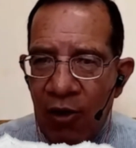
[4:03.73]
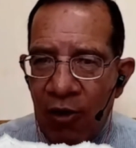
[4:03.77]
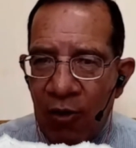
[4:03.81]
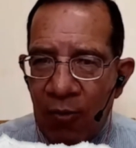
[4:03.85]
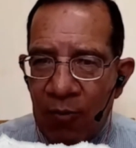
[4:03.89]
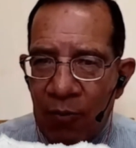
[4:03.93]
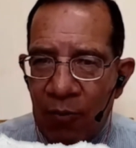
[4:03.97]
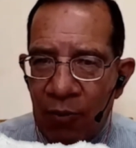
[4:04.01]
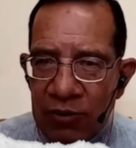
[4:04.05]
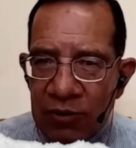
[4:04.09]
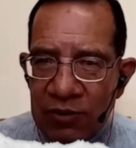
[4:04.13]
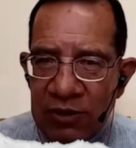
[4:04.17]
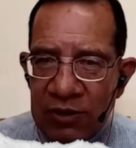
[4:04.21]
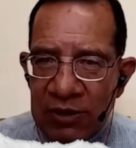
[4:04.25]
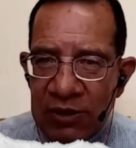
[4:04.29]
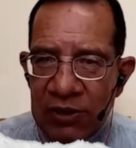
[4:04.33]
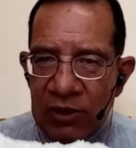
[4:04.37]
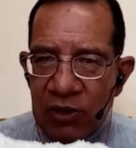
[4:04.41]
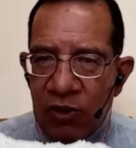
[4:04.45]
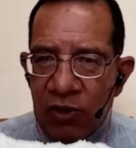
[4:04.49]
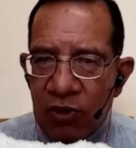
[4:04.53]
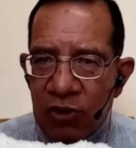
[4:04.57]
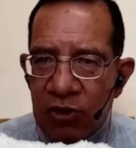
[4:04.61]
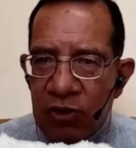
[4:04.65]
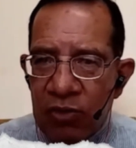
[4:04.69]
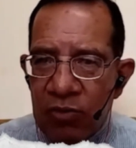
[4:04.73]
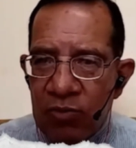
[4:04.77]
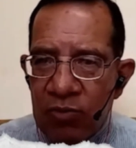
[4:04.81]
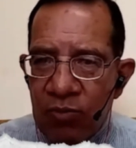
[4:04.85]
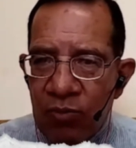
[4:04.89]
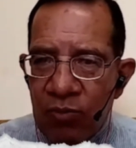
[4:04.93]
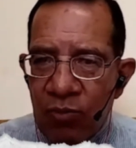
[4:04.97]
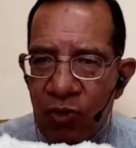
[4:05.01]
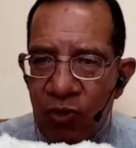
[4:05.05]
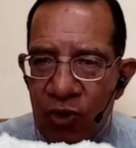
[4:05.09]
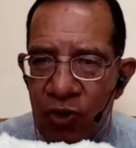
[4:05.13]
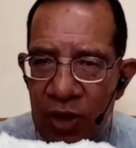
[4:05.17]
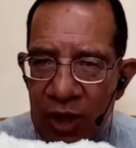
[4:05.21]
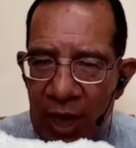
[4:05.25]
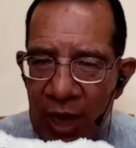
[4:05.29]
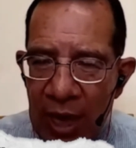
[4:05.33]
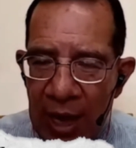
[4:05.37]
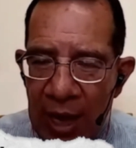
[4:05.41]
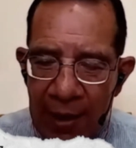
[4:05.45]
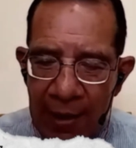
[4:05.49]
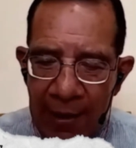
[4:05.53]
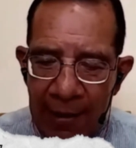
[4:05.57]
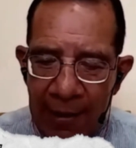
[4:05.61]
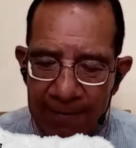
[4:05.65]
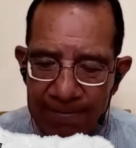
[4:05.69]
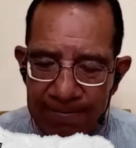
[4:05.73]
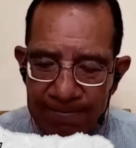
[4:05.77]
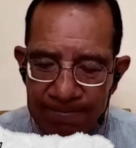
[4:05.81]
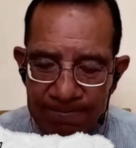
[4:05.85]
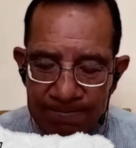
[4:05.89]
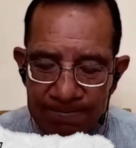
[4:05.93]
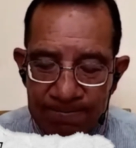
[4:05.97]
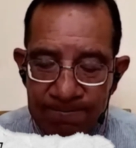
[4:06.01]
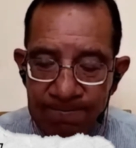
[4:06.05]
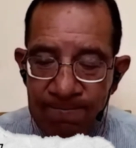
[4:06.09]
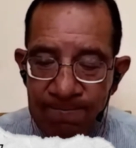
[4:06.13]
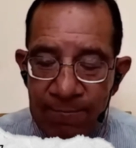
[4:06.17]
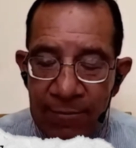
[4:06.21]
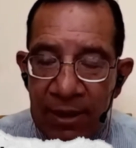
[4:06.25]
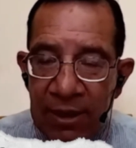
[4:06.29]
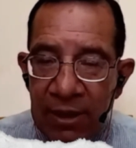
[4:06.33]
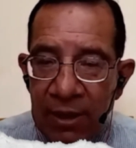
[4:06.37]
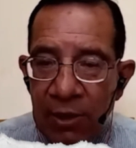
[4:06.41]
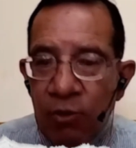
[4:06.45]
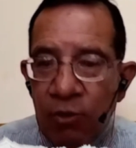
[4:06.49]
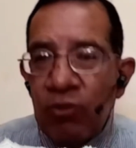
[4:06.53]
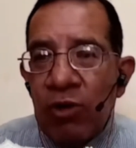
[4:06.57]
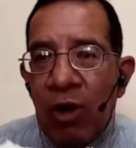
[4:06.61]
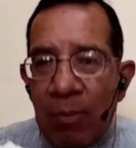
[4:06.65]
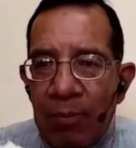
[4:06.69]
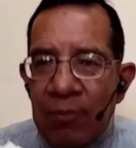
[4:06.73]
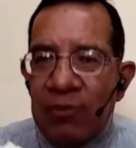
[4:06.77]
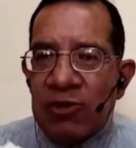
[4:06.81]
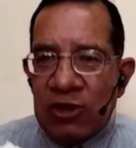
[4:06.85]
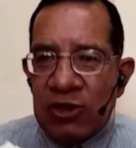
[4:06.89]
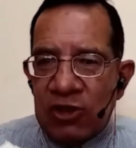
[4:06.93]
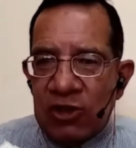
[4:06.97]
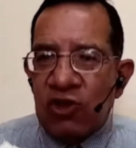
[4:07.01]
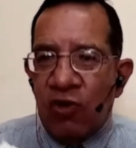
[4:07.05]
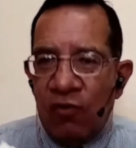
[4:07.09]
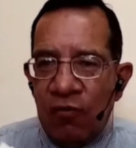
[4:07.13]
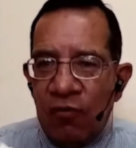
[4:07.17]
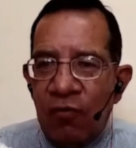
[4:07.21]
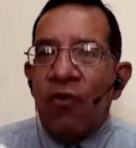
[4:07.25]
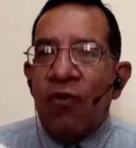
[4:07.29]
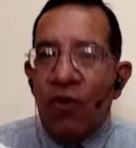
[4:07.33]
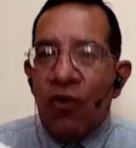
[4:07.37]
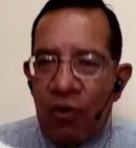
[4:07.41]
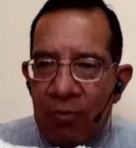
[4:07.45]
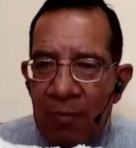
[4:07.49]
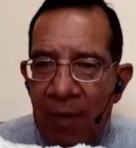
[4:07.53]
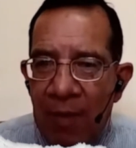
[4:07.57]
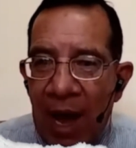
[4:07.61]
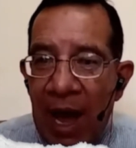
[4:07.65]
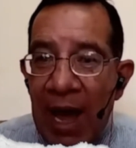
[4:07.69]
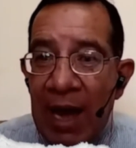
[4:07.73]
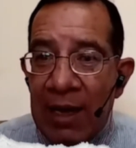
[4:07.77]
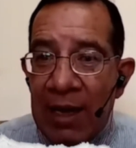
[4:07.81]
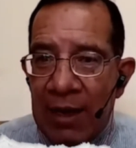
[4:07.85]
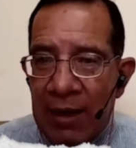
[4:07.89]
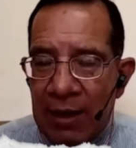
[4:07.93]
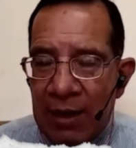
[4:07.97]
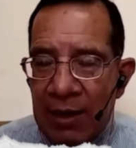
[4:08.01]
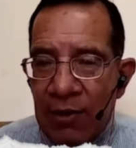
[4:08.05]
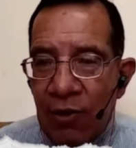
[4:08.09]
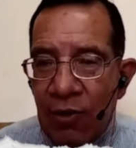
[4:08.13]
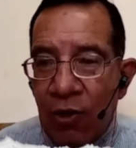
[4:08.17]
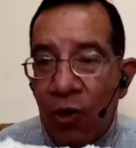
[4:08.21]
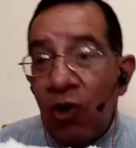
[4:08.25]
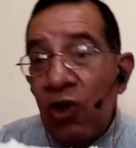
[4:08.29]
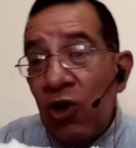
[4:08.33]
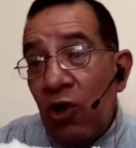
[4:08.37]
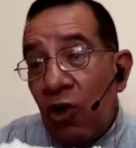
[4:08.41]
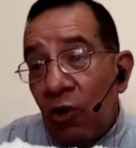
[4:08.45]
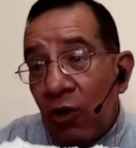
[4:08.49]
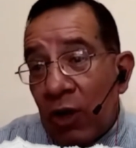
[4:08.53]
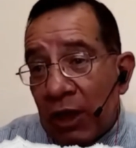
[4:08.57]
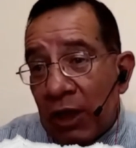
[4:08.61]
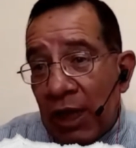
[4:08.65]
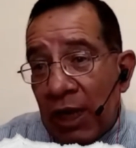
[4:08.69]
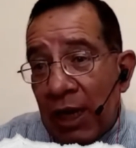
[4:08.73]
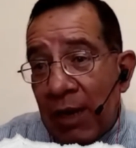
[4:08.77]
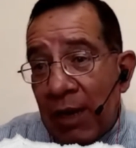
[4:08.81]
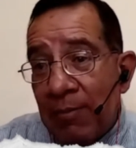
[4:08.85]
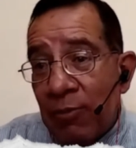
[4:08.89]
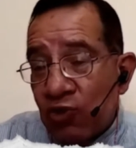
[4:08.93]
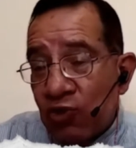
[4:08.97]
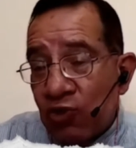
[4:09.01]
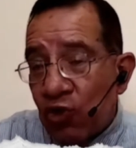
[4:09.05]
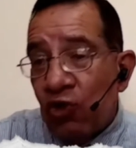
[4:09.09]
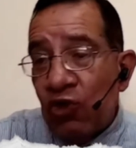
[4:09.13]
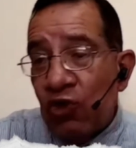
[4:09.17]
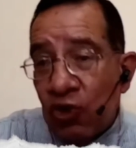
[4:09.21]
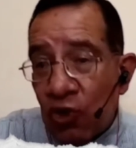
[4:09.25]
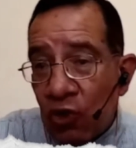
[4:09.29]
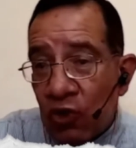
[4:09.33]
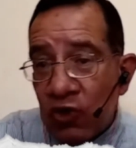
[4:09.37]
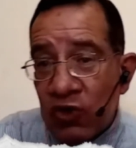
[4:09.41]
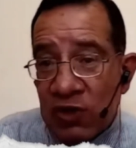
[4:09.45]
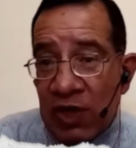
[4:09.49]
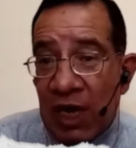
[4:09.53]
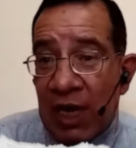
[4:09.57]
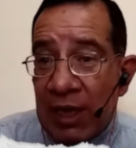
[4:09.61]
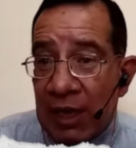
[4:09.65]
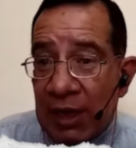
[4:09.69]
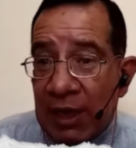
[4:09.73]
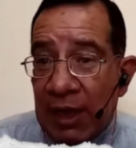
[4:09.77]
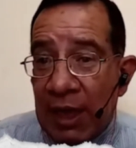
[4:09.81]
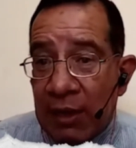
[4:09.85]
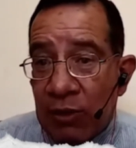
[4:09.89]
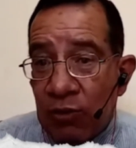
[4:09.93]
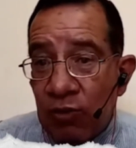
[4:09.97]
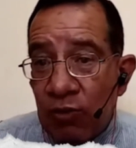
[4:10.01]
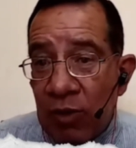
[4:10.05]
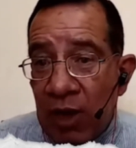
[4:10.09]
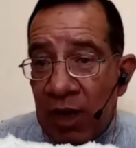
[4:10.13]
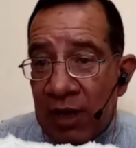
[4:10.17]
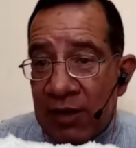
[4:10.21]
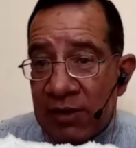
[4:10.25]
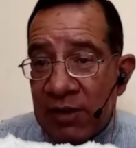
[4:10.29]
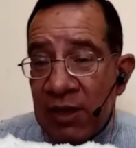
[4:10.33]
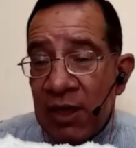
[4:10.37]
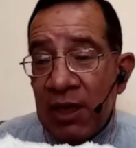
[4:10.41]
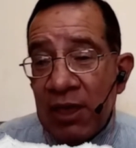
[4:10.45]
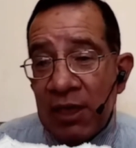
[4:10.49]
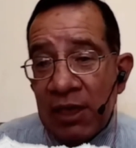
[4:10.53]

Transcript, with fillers: oposición muy... una oposición formal, Hoy lo que tenemos son dos caricaturas.